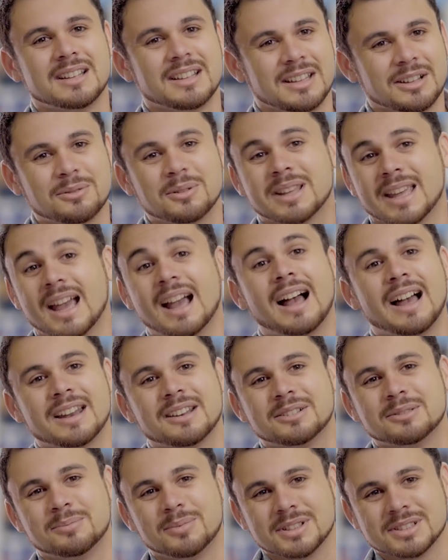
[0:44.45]
em qualquer área
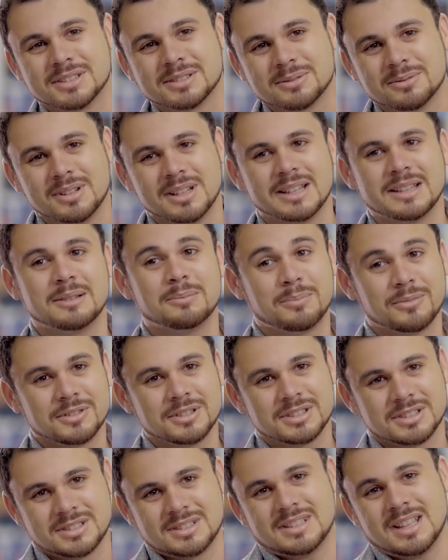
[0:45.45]
que eu possa escolher
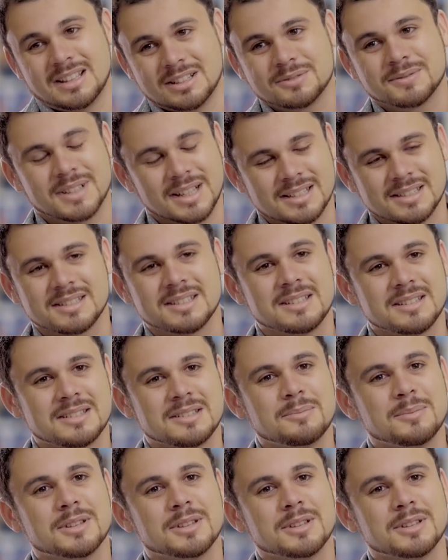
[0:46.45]
depois da advocacia em si